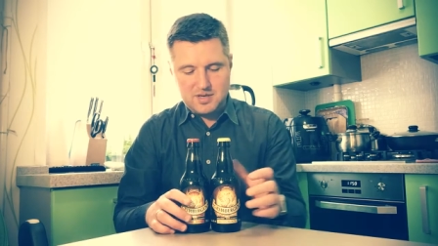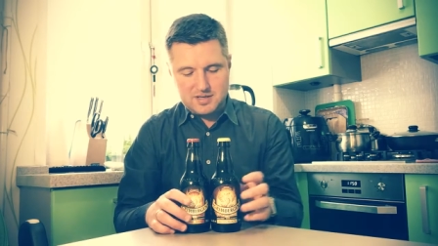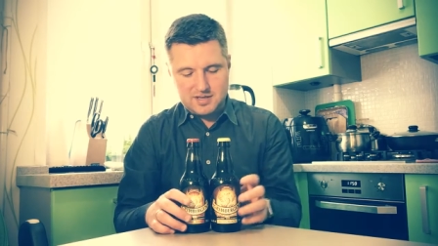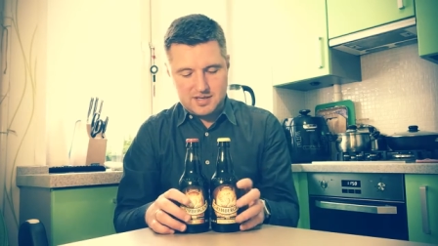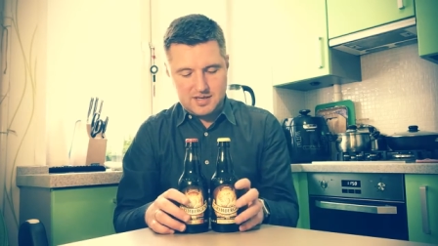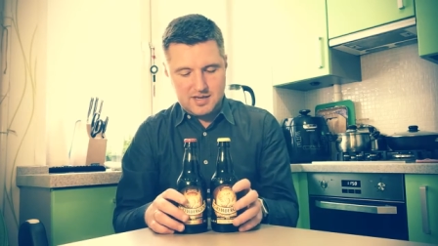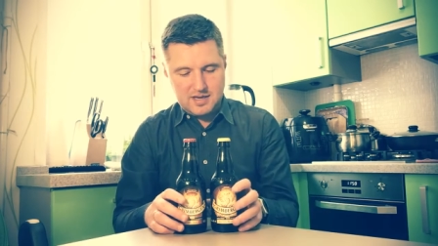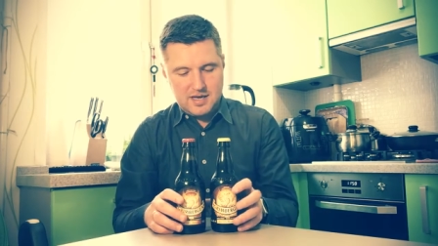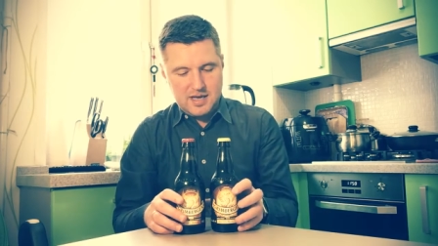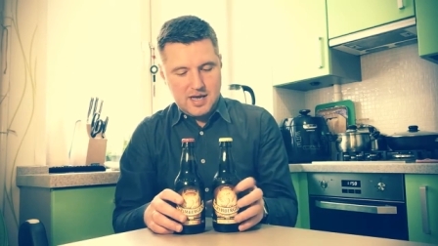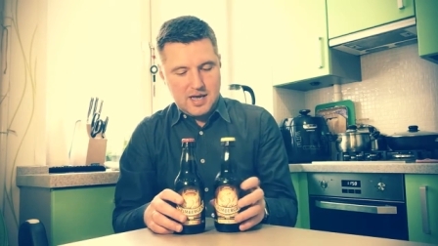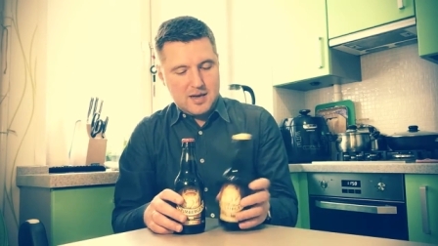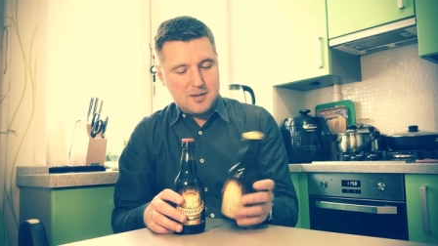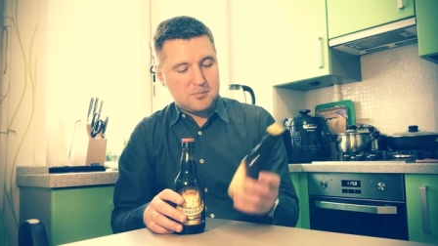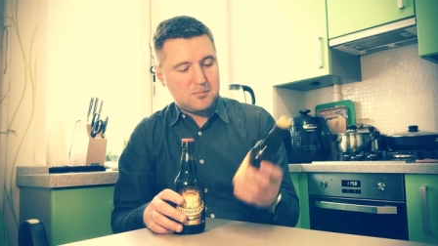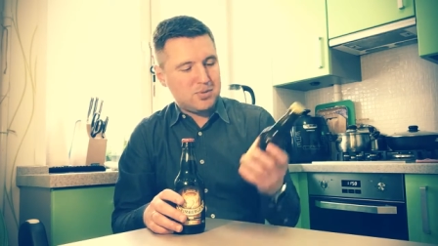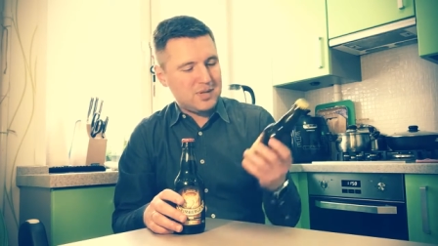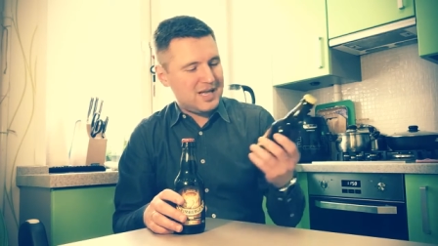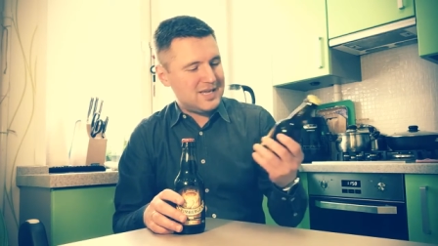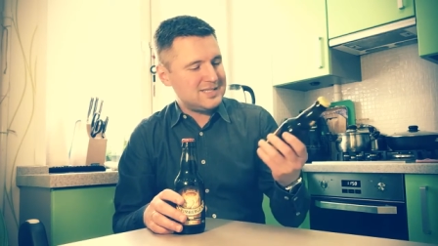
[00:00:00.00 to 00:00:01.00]
Это
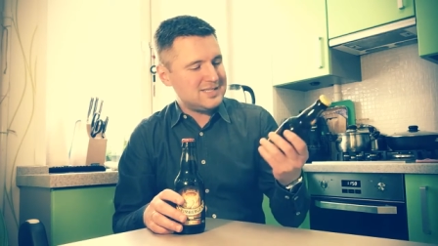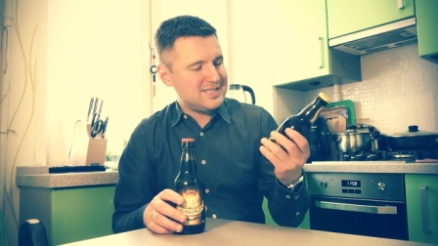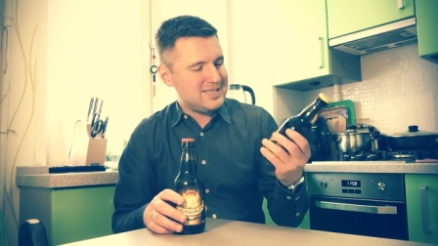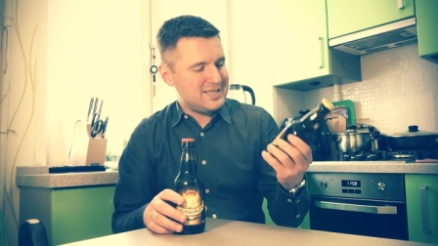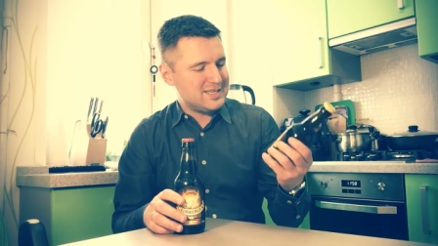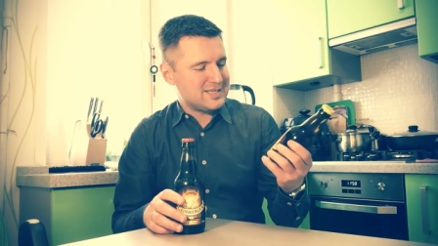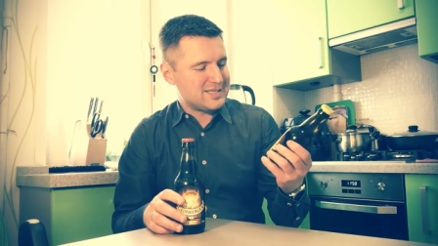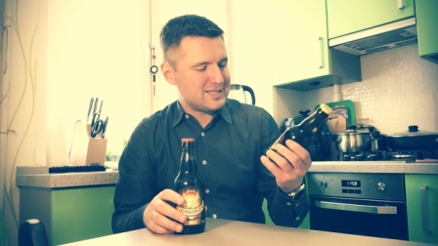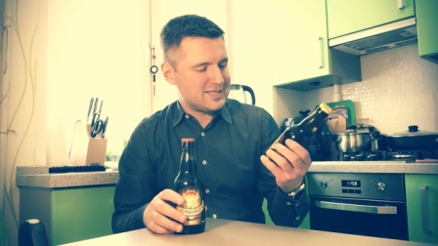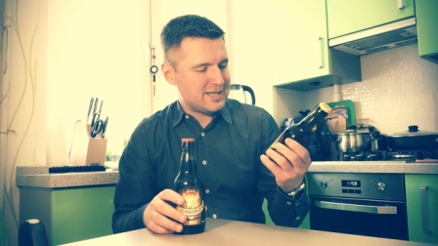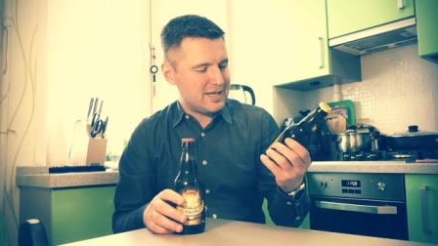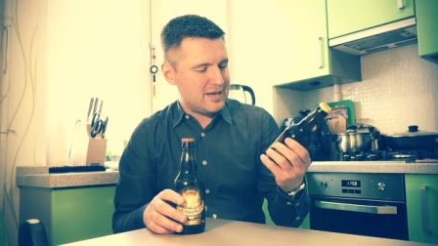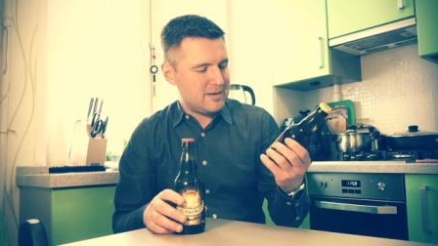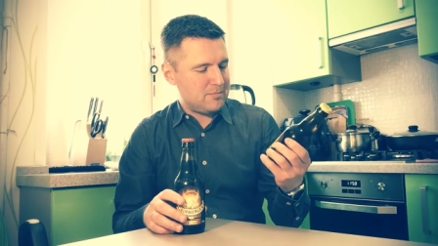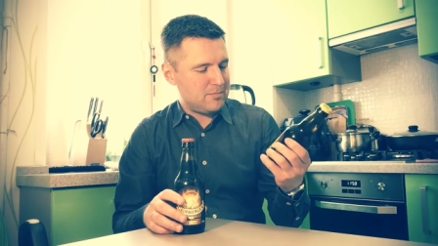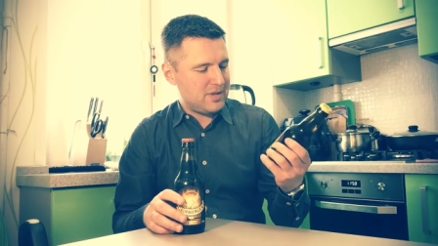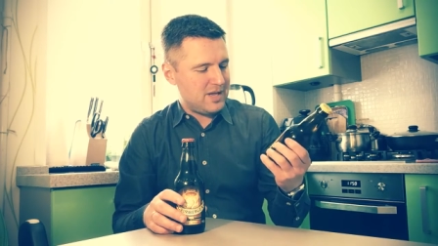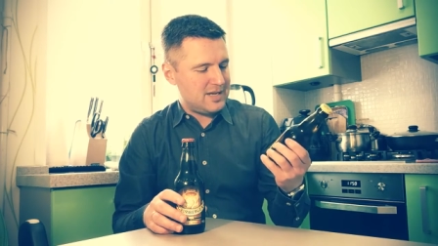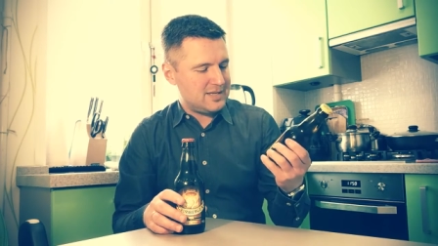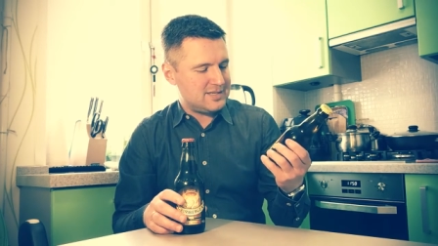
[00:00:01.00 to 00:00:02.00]
блондинистая
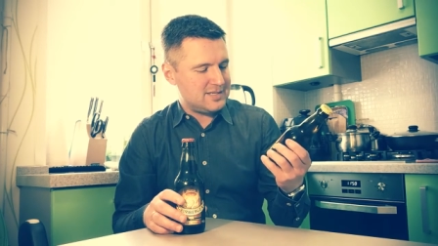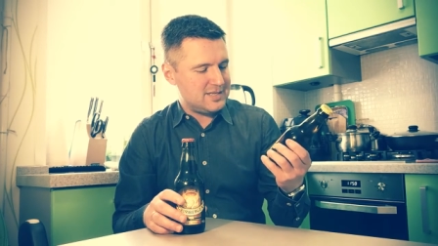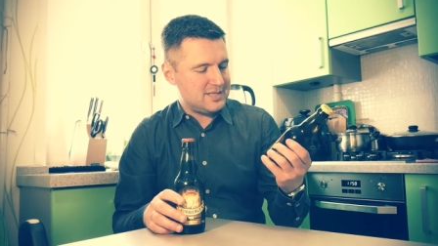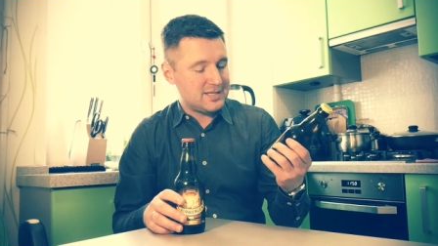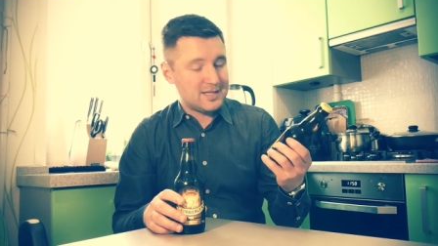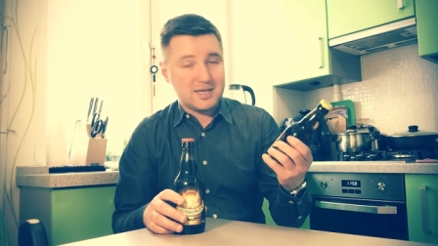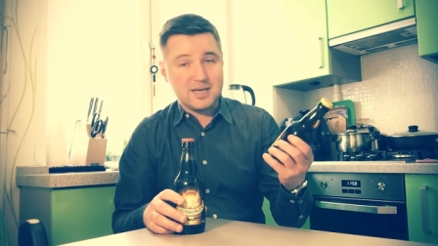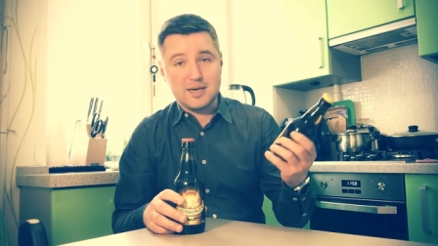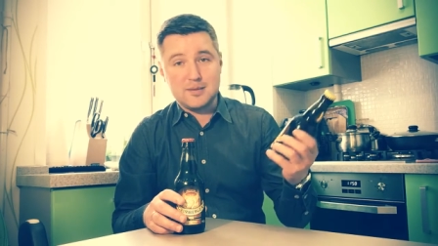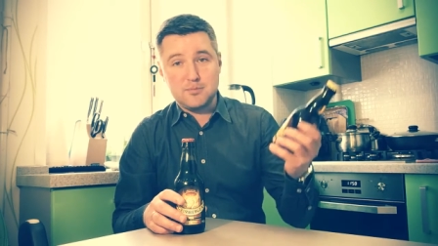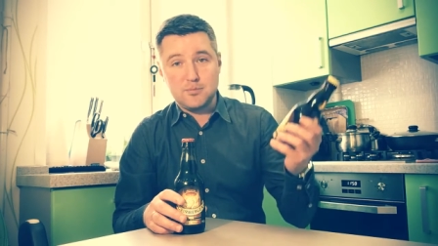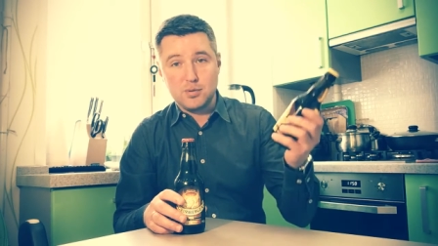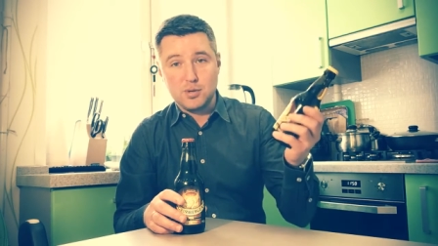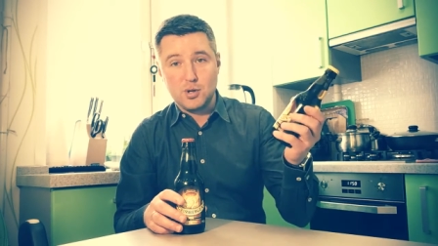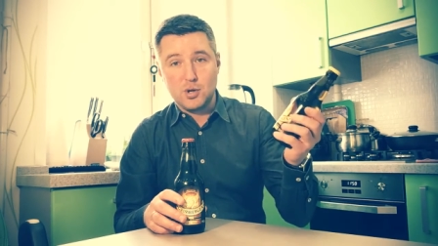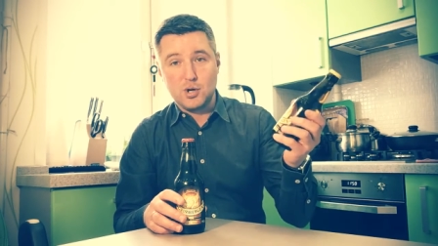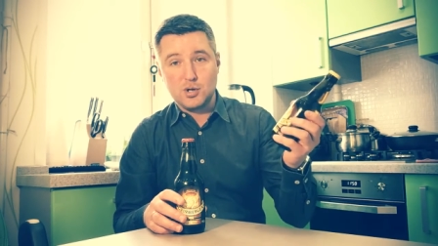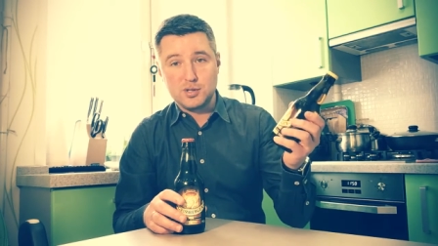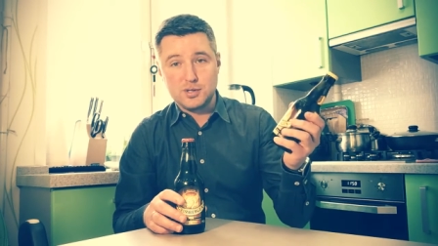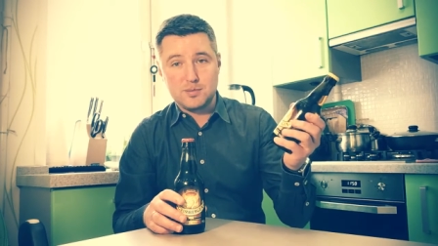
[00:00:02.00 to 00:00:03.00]
блондинка
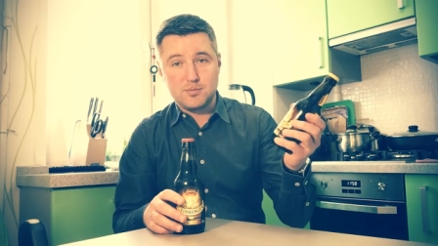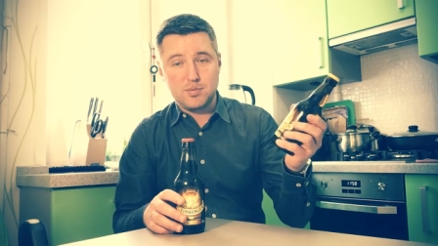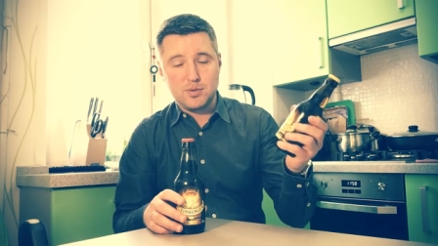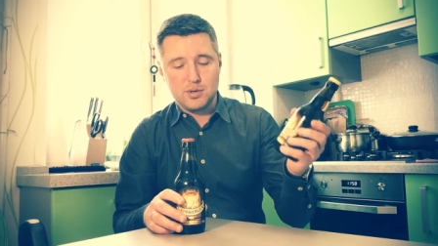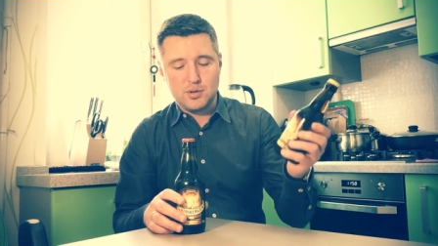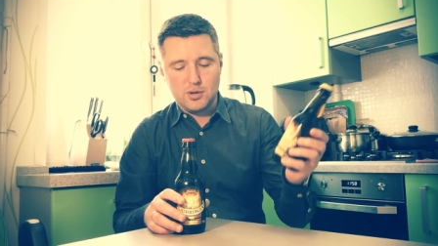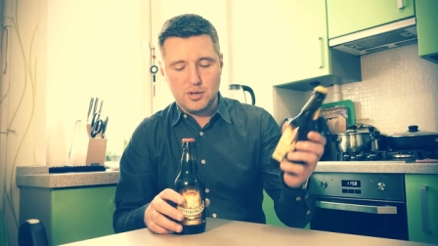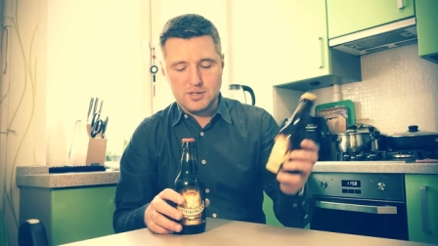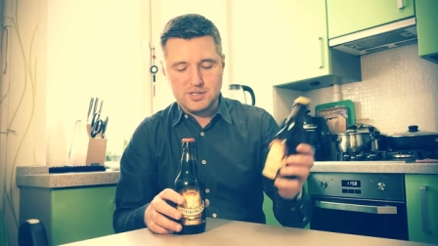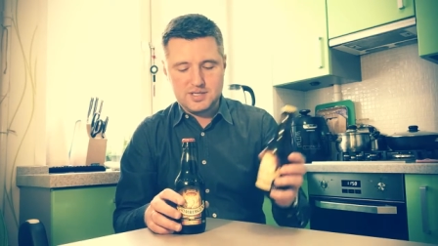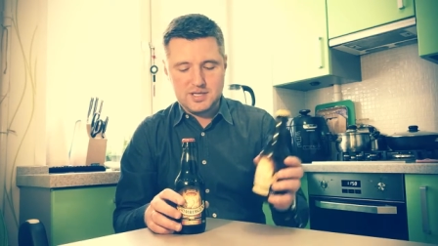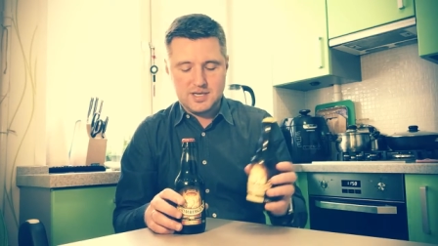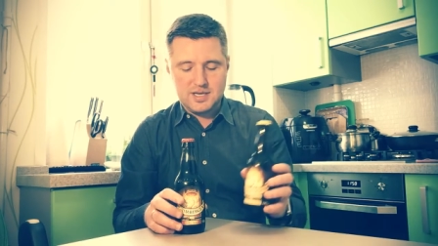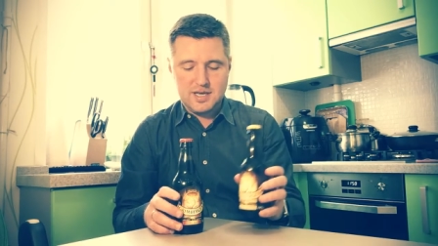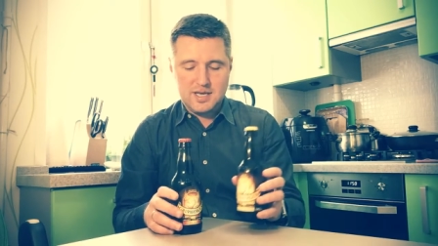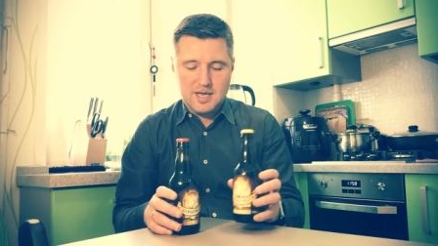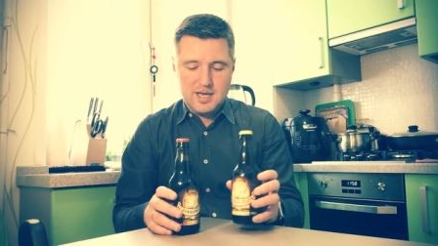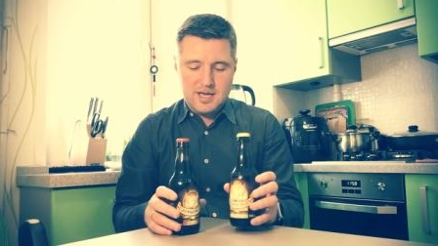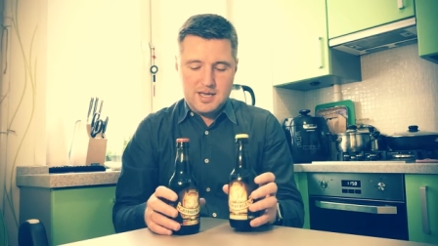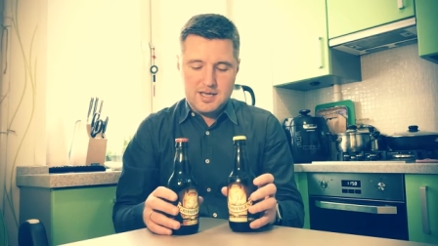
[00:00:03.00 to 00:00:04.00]
блонд
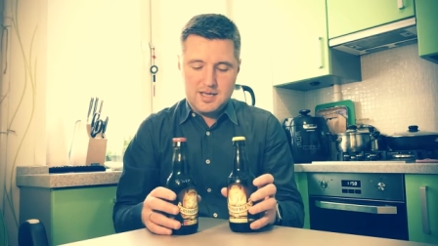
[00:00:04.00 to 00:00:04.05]
блонди